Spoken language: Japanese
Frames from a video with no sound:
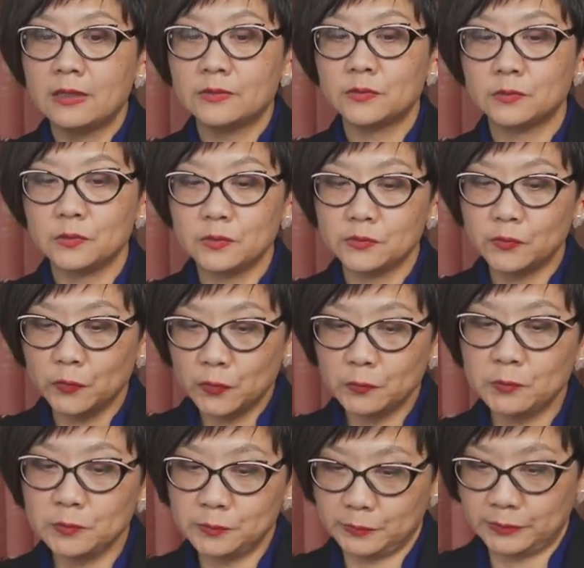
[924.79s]
そのその
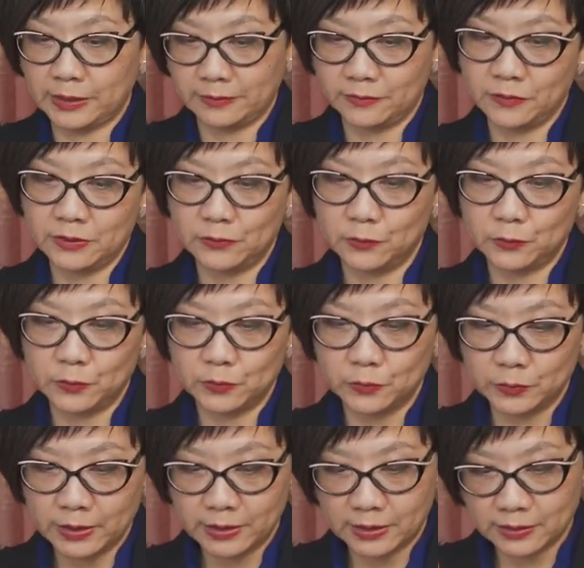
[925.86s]
部分なんですねその
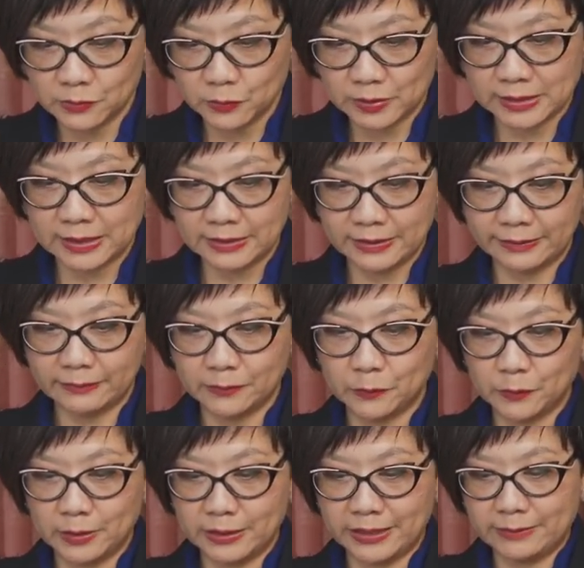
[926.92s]
だから女性って言った
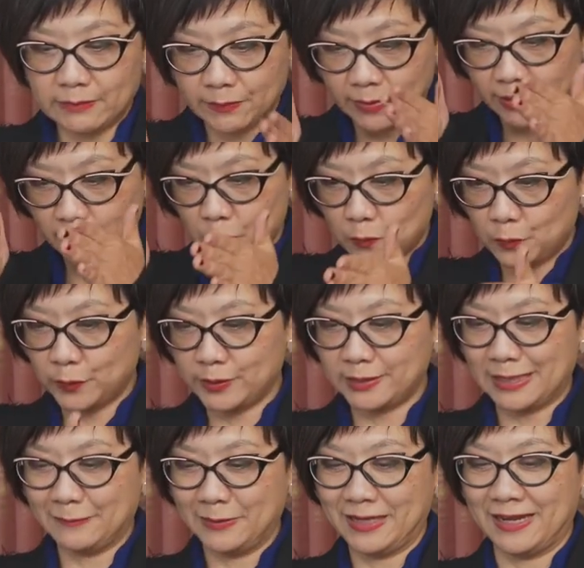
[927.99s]
時に今までここし
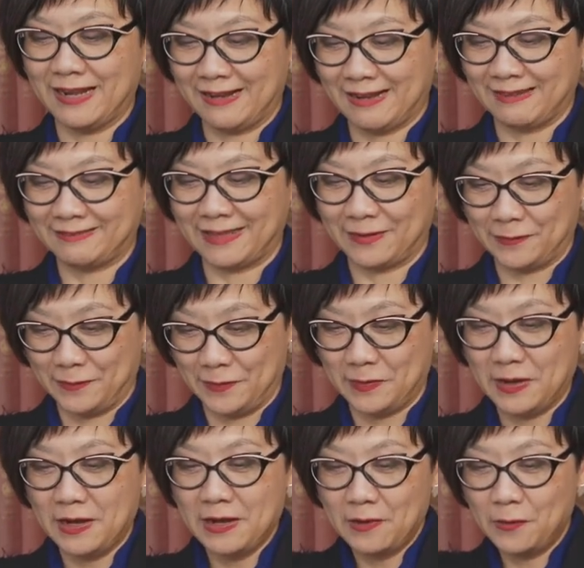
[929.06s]
か見てなかったの
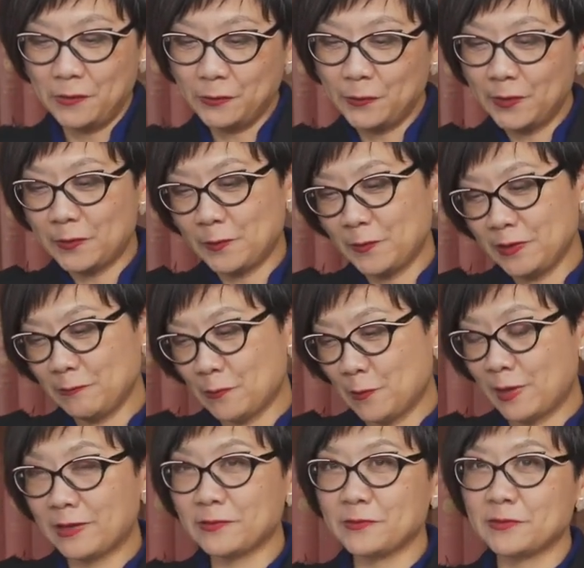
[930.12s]
を、本当はここにも
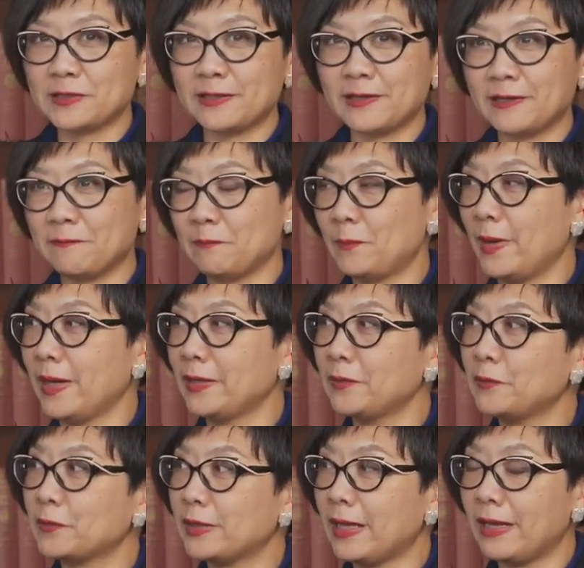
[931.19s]
他の女性がいっぱいい
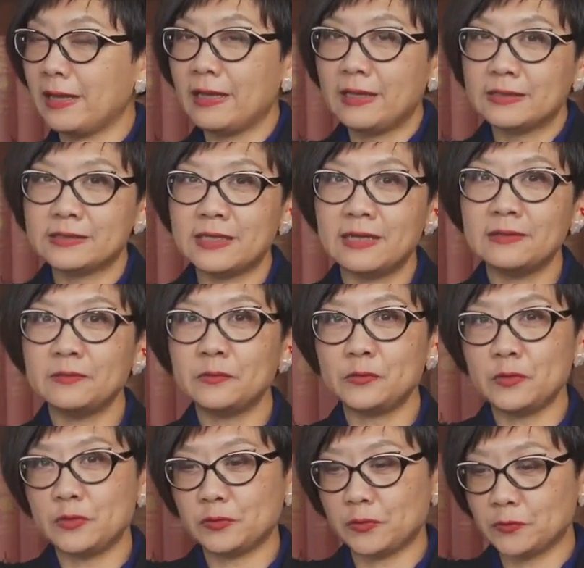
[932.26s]
るのでちゃん
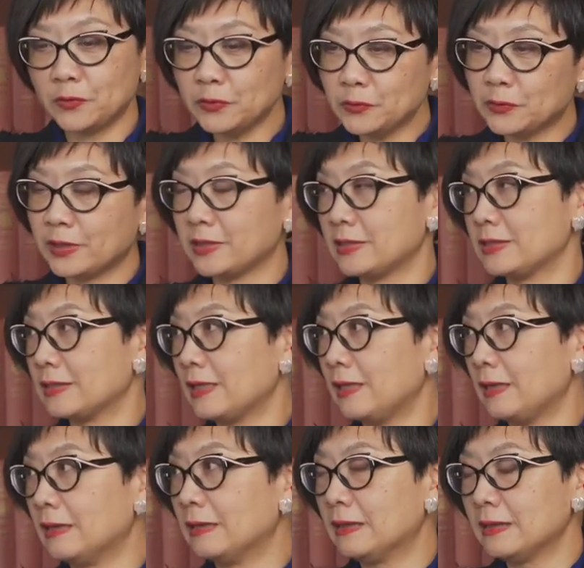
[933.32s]
とその人たち
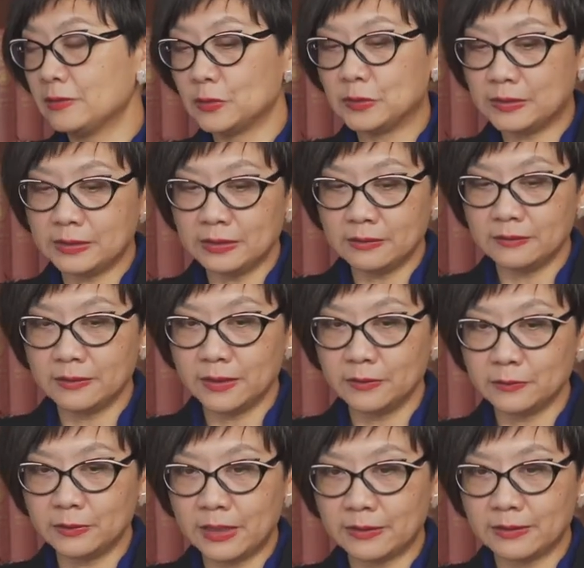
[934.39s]
が女性ってい
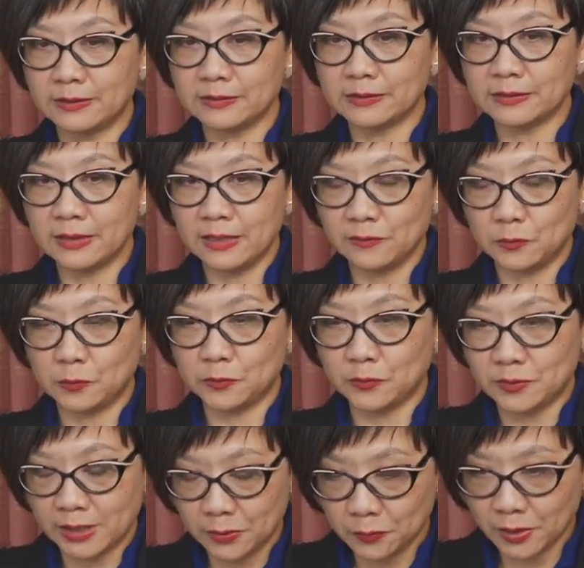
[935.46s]
う形でその女
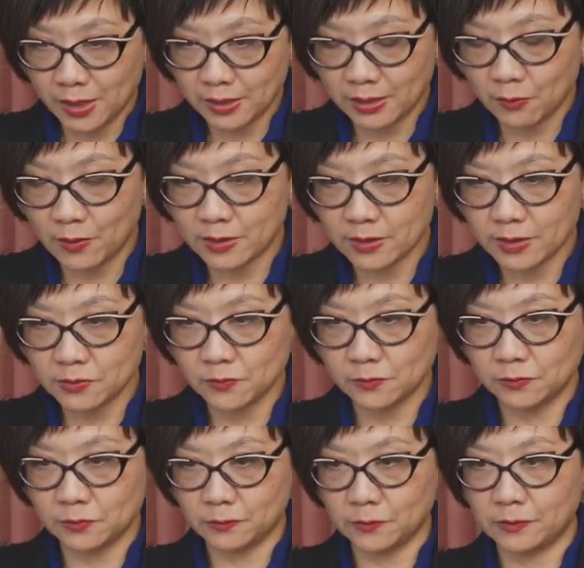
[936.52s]
性の経験を話を
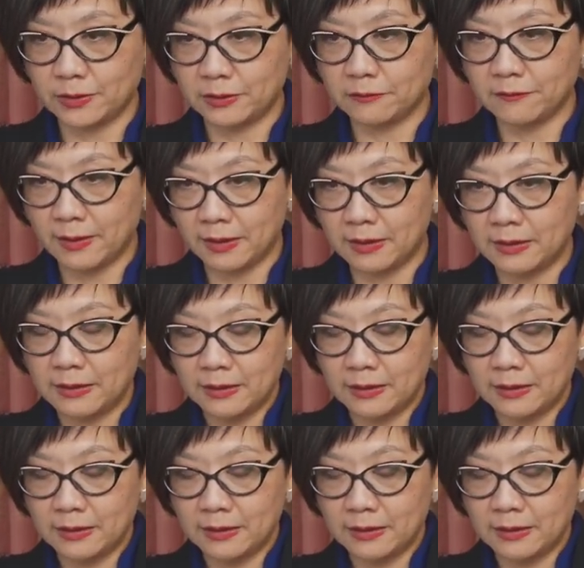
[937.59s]
する時には